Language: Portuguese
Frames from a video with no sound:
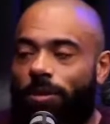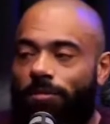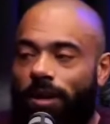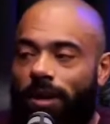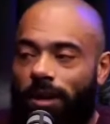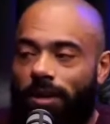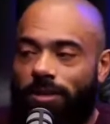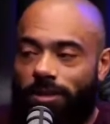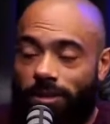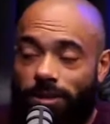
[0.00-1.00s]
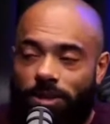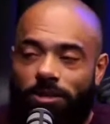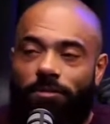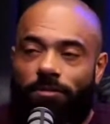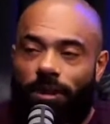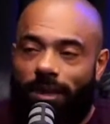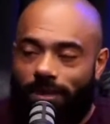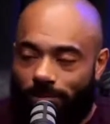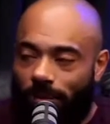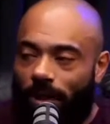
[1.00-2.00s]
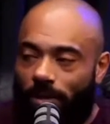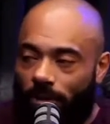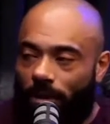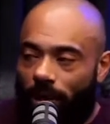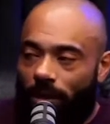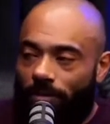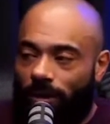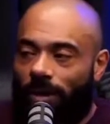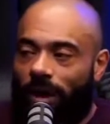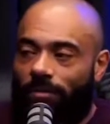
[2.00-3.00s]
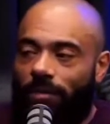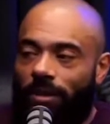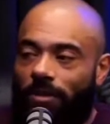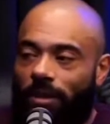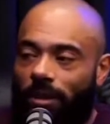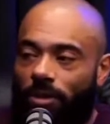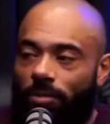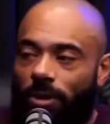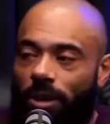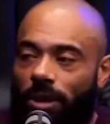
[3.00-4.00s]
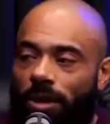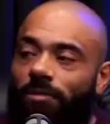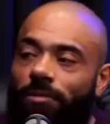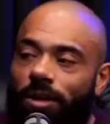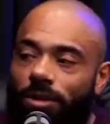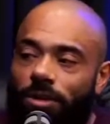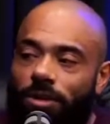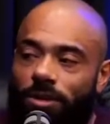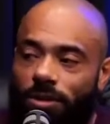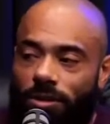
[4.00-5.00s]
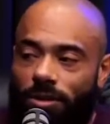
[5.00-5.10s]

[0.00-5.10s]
fraqueza que se te faz mal ficar vendo ela comer, evite.